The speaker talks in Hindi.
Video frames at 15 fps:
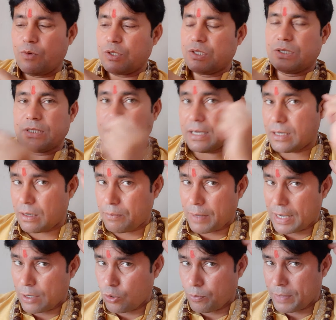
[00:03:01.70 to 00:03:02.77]
वो चक्र
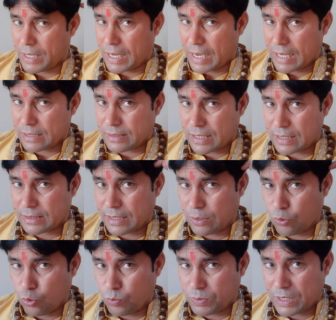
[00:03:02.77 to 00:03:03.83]
बालों में ऐसे ऐसे
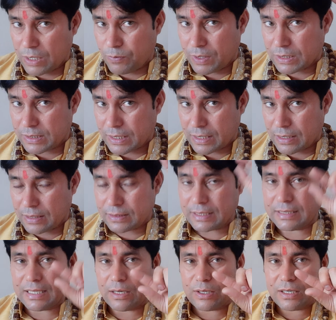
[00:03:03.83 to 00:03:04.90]
घूमता हुआ चक्र
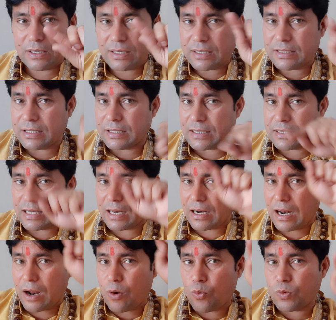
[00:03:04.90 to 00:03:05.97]
जैसे किसी चीज का
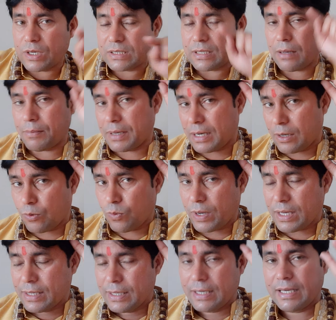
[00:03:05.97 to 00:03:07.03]
राउंड सा बना
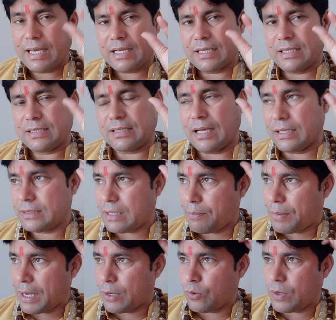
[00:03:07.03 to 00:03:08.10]
हुआ एक निशान सा
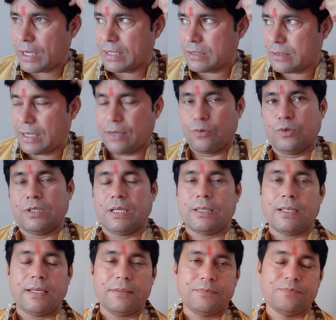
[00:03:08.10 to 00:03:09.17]
बालों का निशान हो
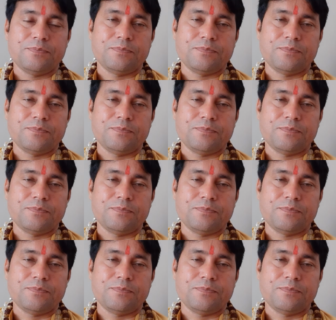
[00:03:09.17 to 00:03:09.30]
जाता है